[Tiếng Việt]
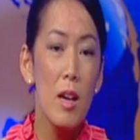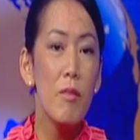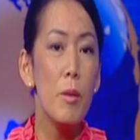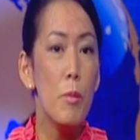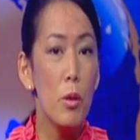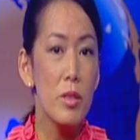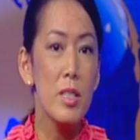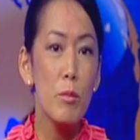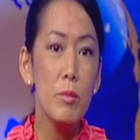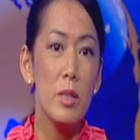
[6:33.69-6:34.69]
và một
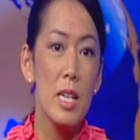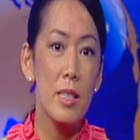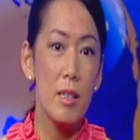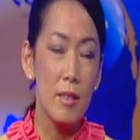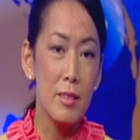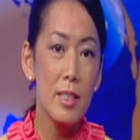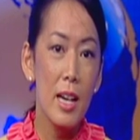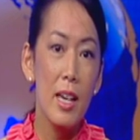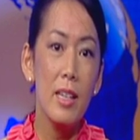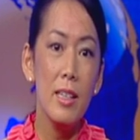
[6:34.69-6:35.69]
trong những
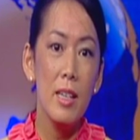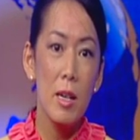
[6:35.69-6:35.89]
cái